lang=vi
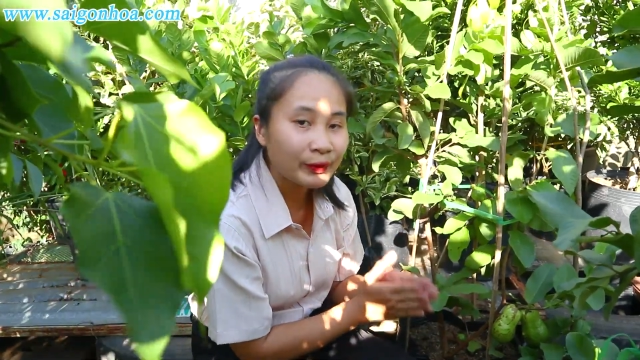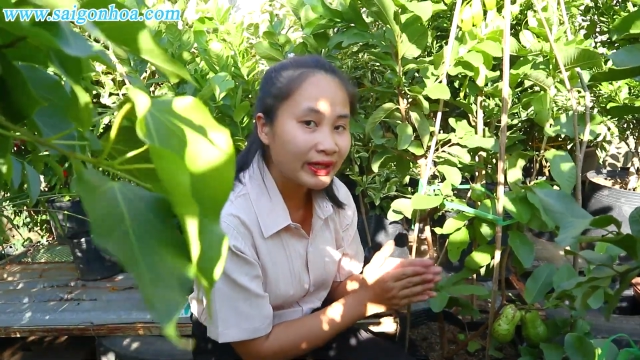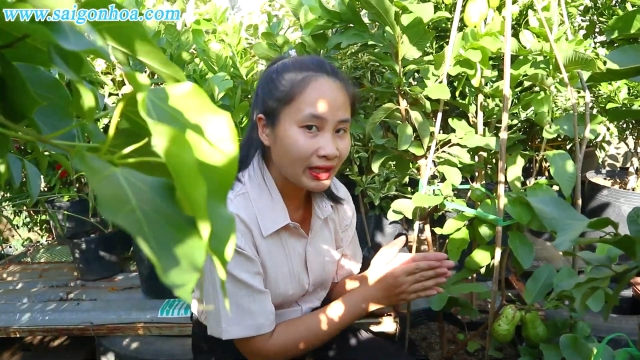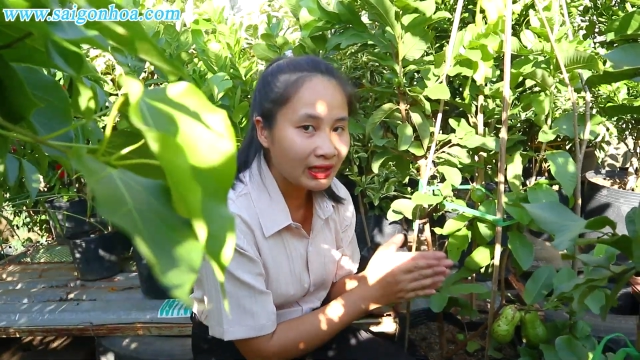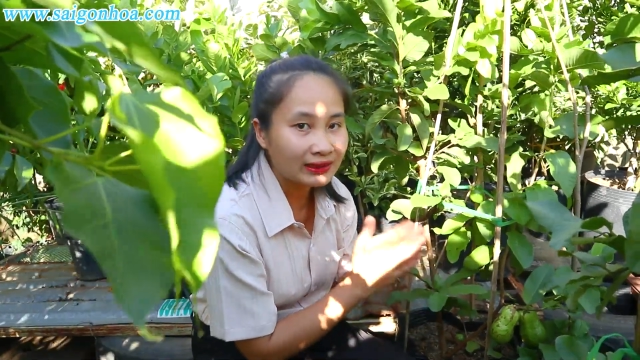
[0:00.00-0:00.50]

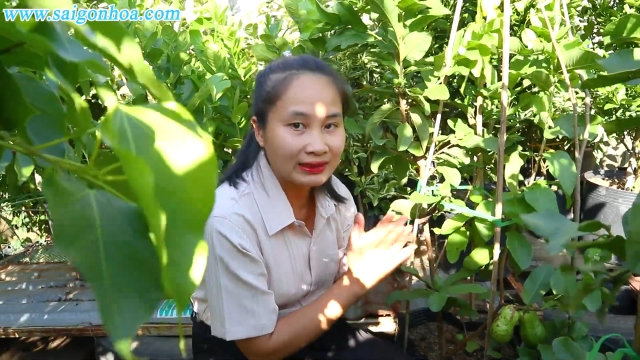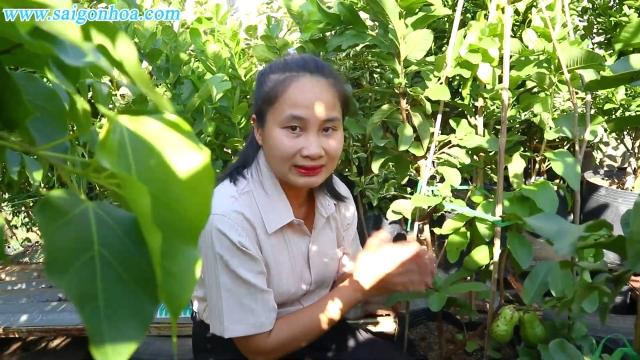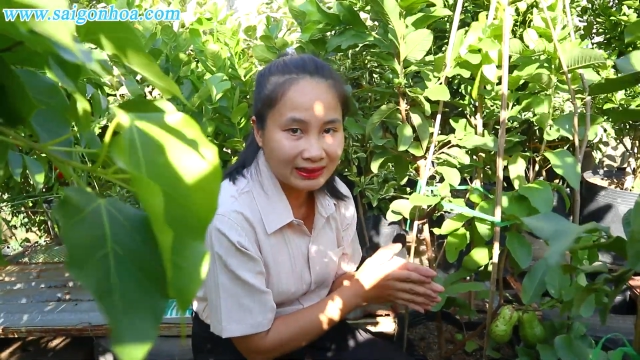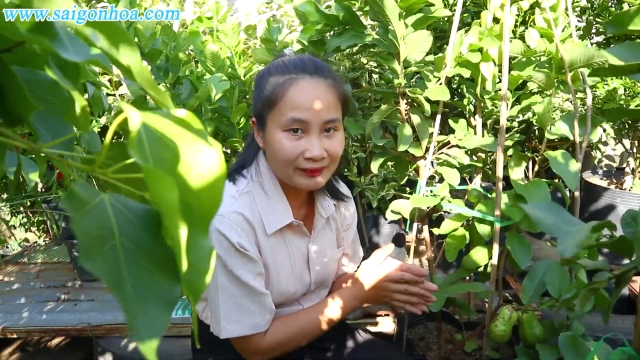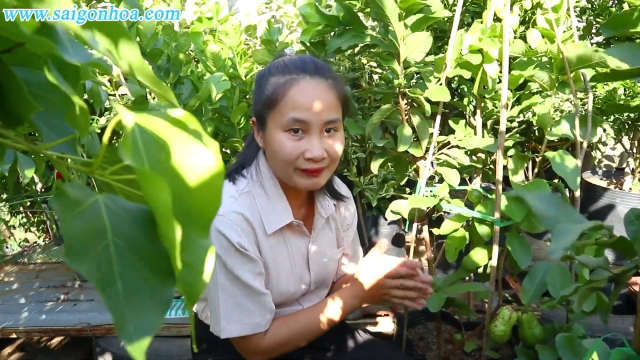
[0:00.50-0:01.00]
Nguyên nhân là tại
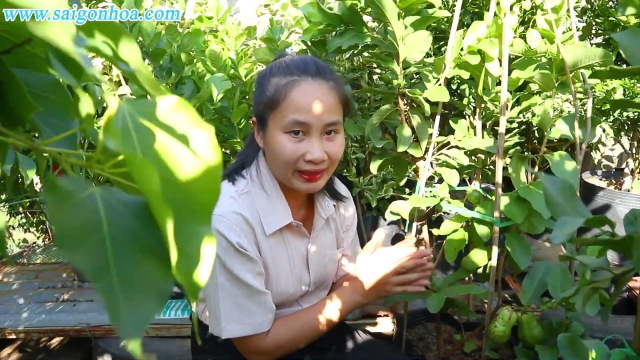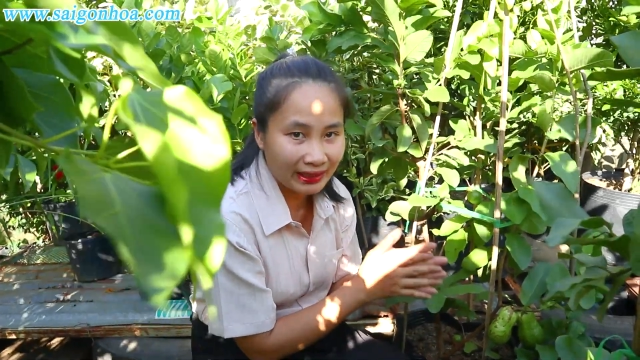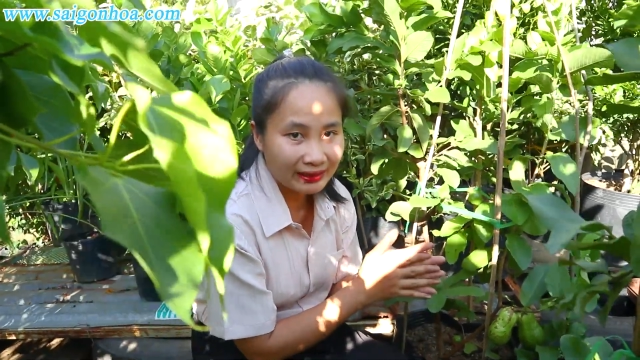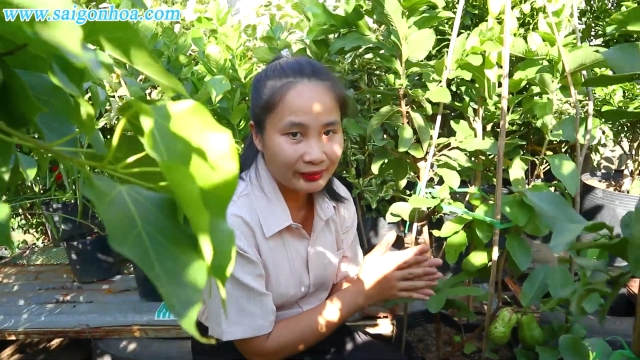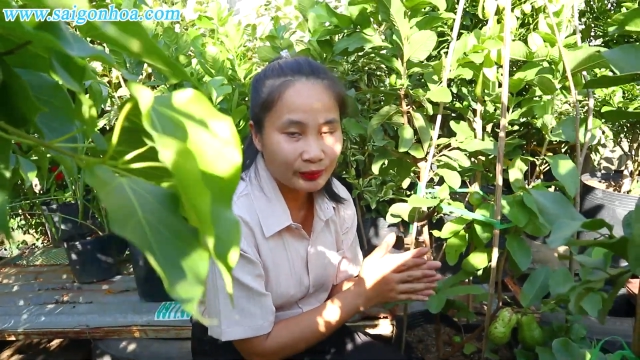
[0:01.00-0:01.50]
sao và
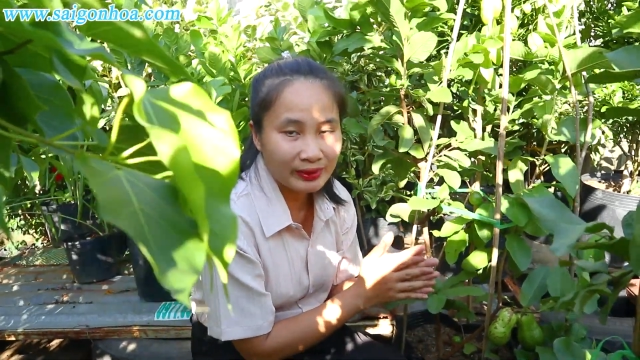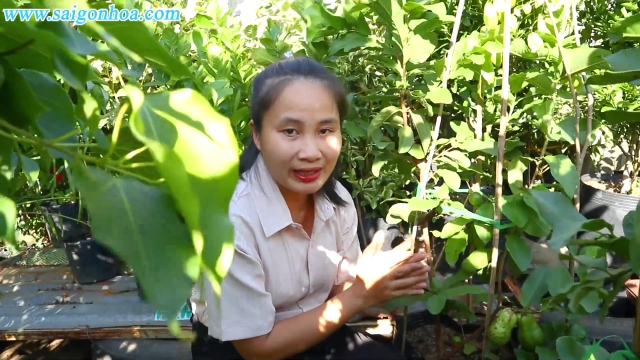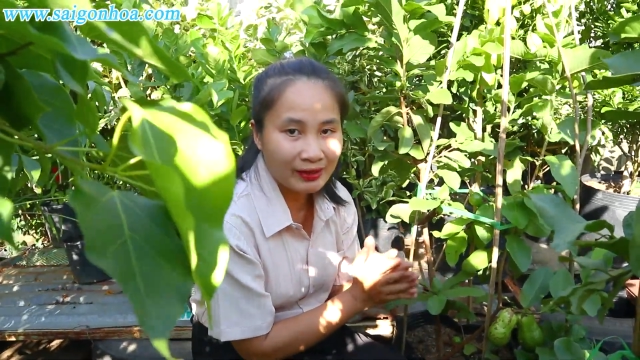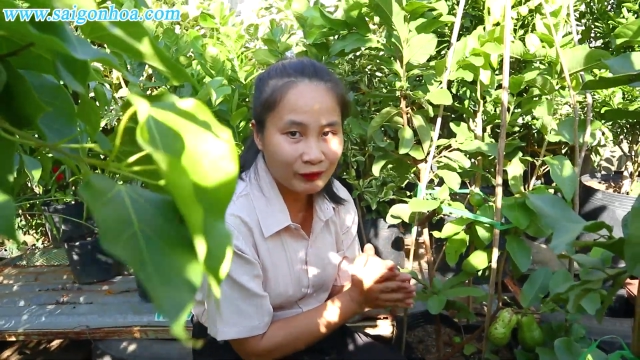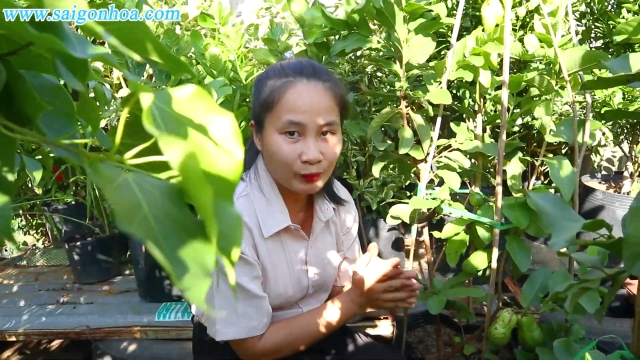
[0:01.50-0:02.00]
cách để chúng ta
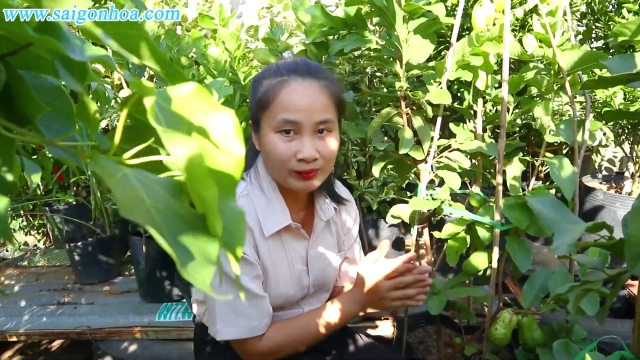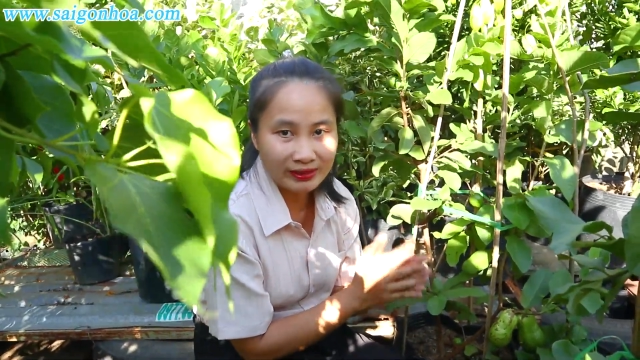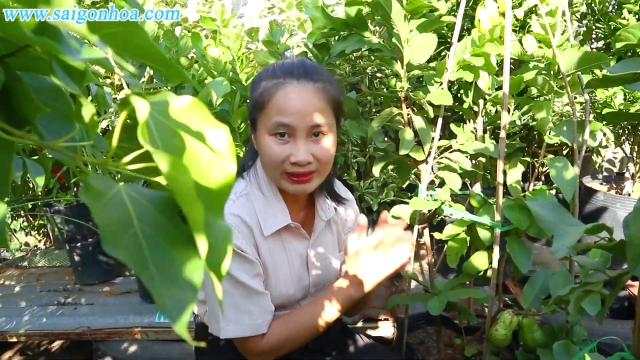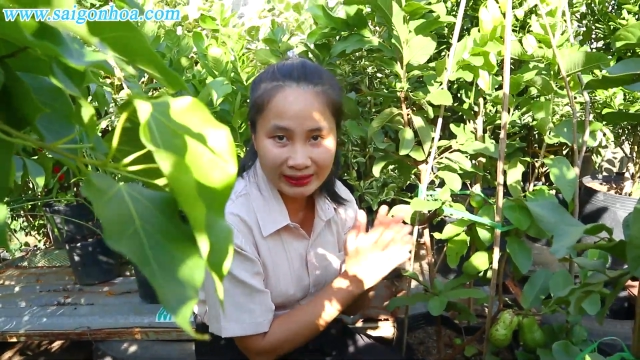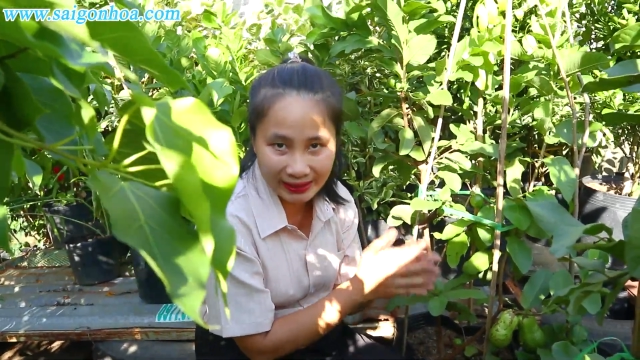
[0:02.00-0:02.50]
khắc phục là
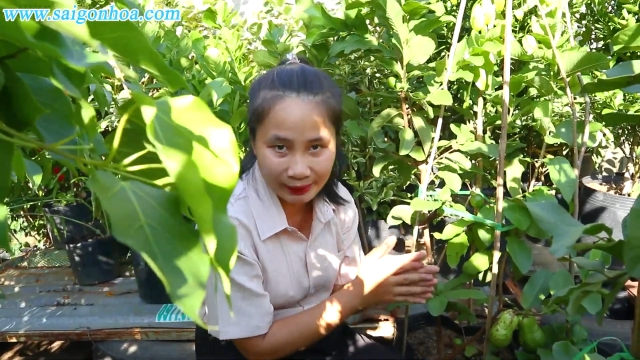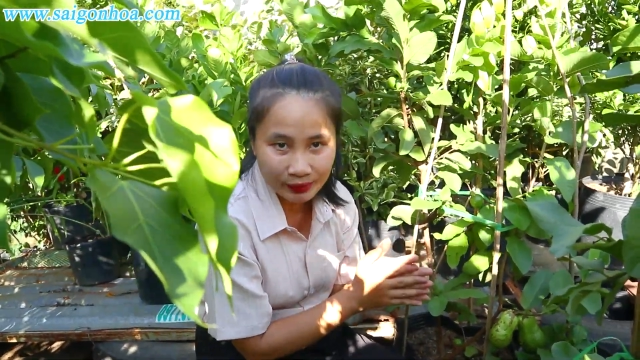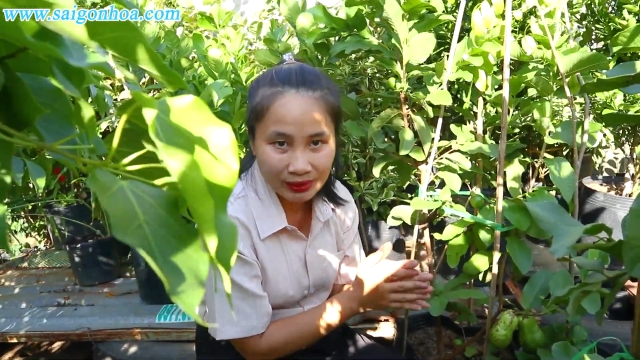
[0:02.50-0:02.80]
như thế nào